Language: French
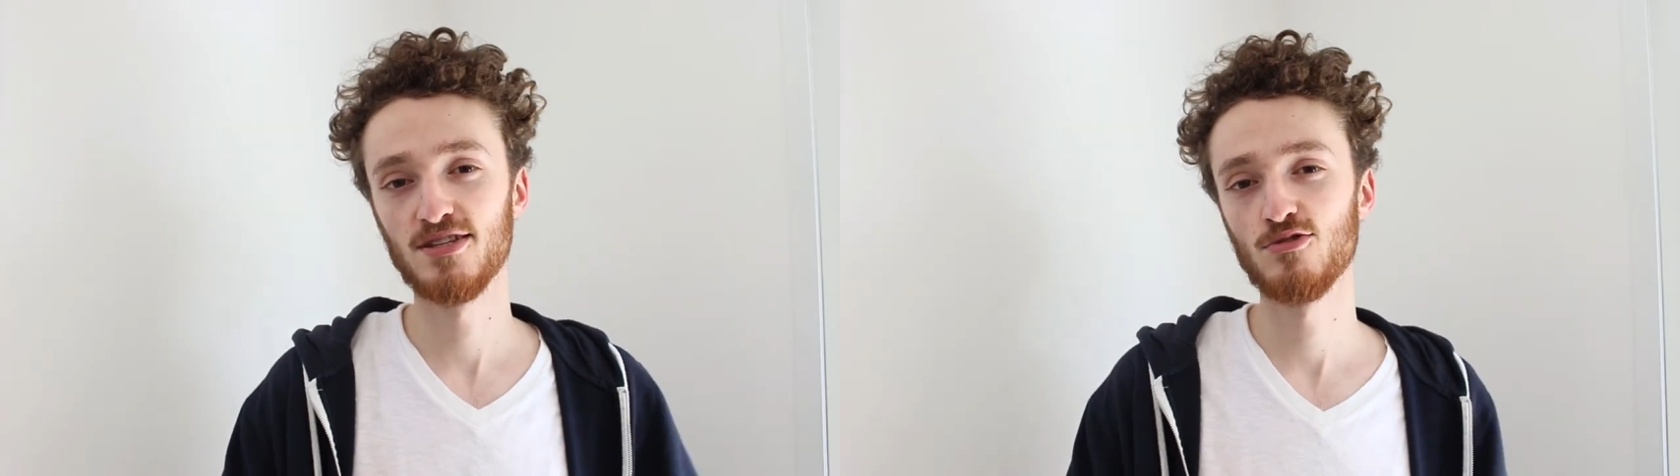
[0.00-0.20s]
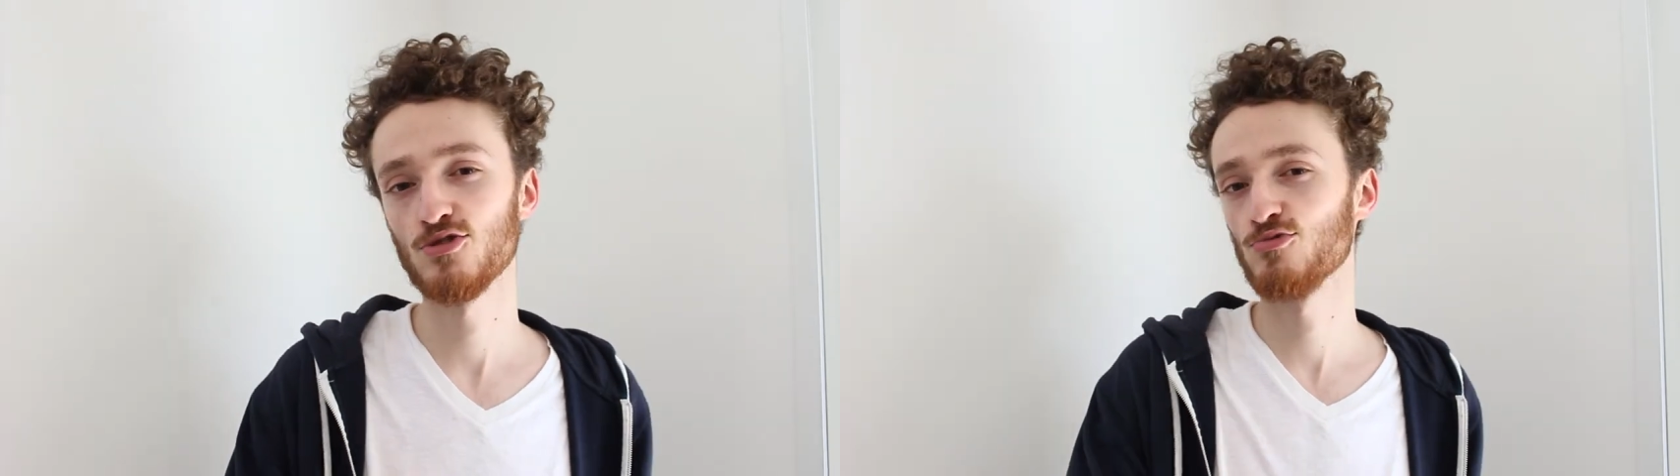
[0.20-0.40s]

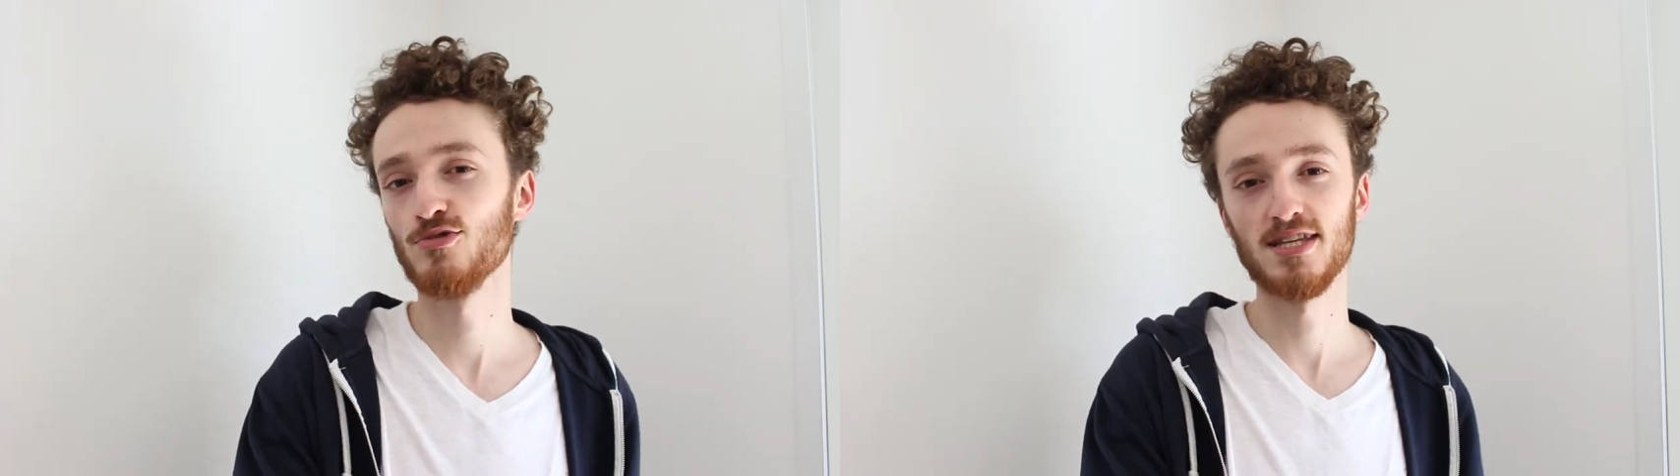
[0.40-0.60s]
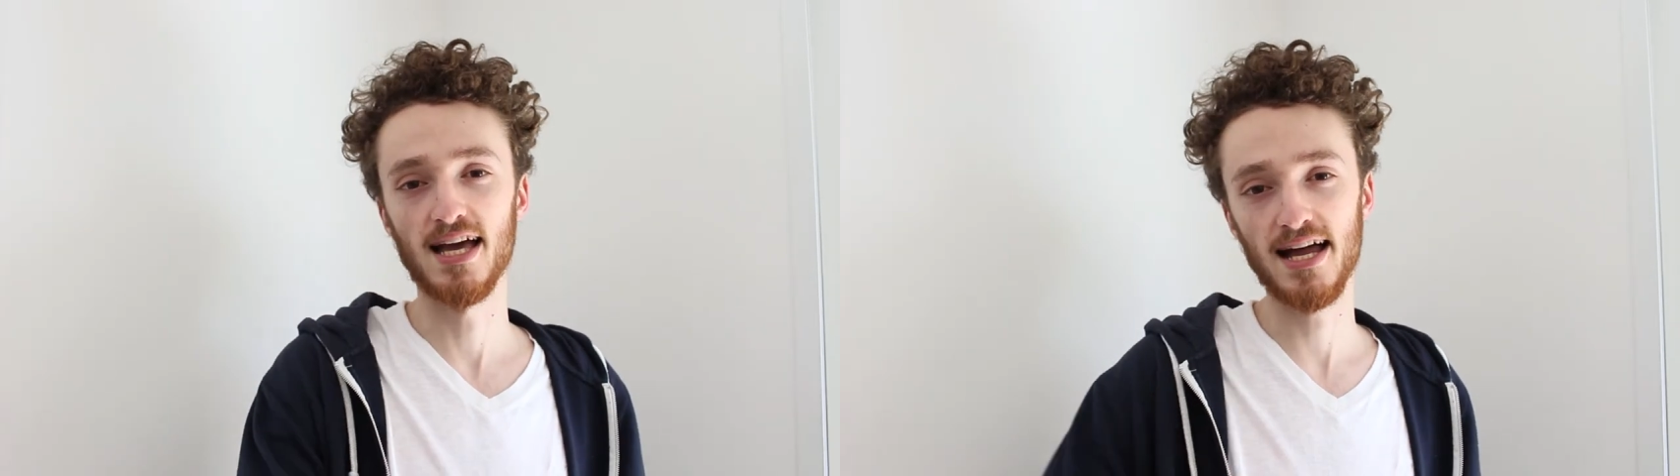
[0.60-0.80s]
vidéo, je
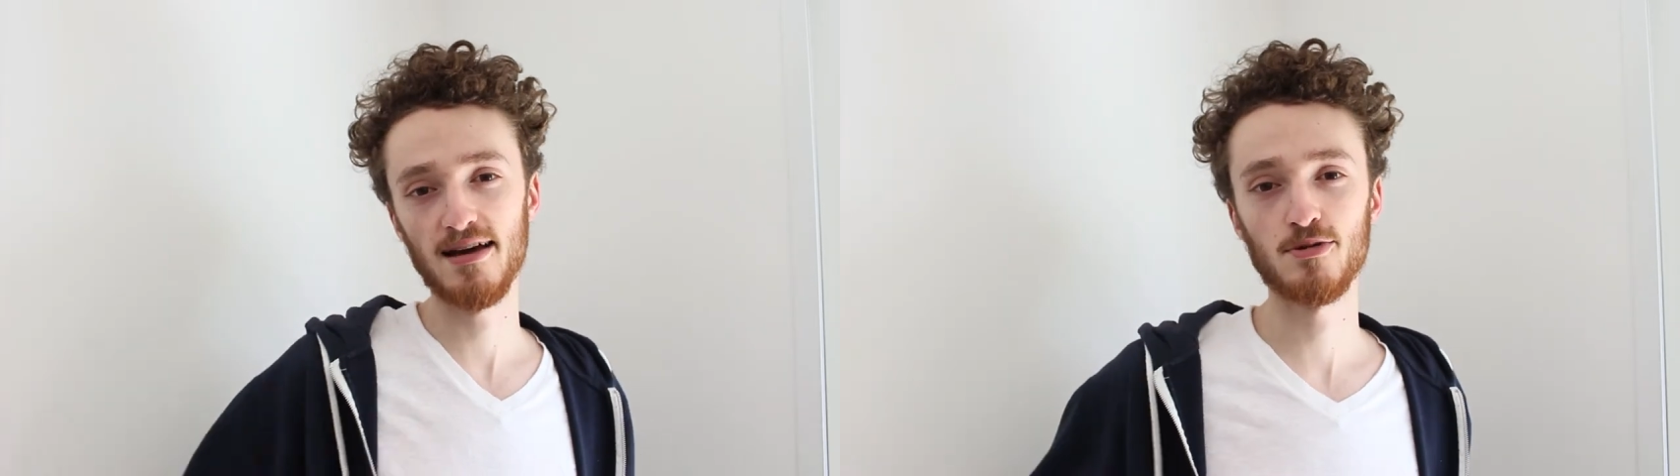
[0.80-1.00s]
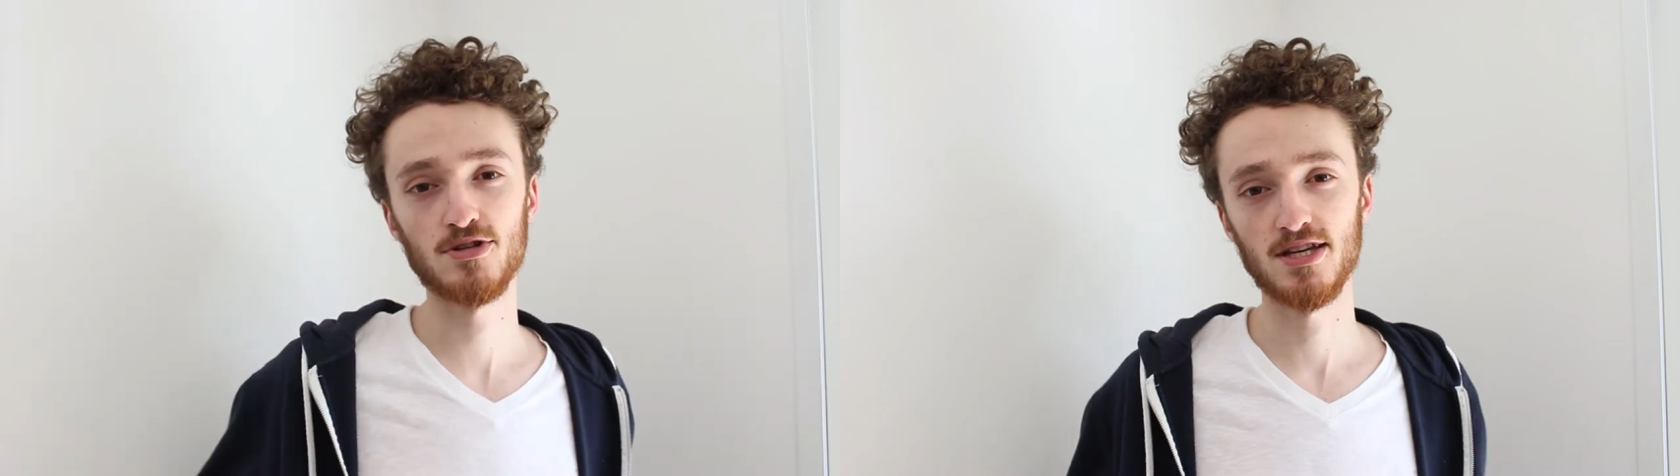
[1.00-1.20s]
vous dis à
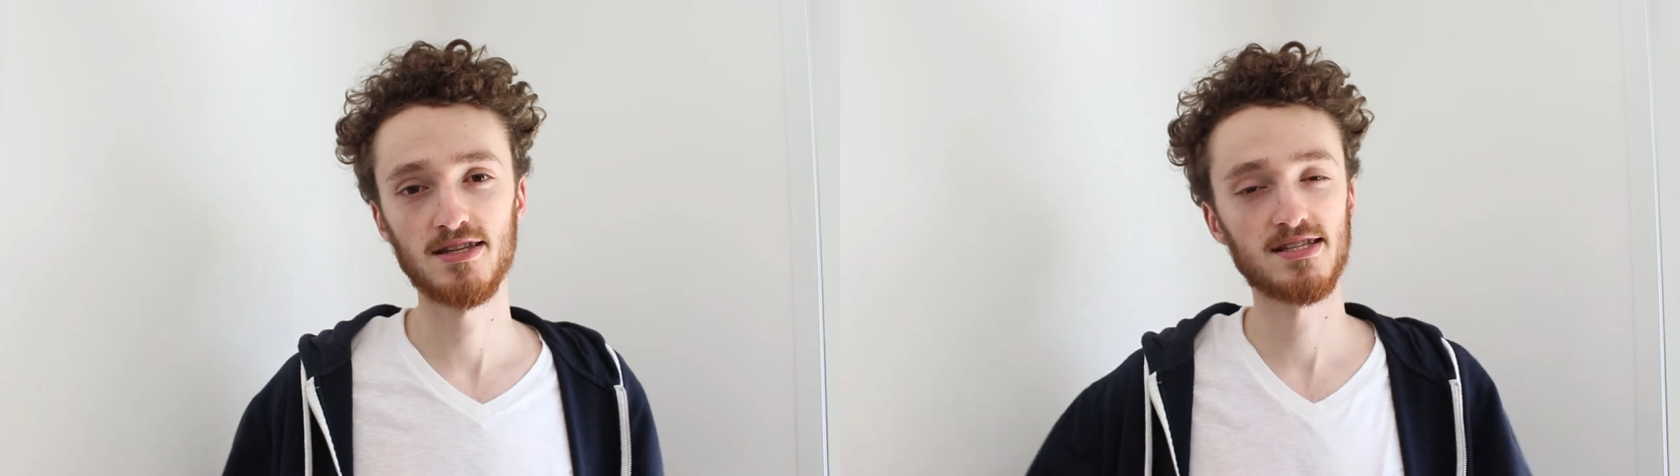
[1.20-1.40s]
la prochaine,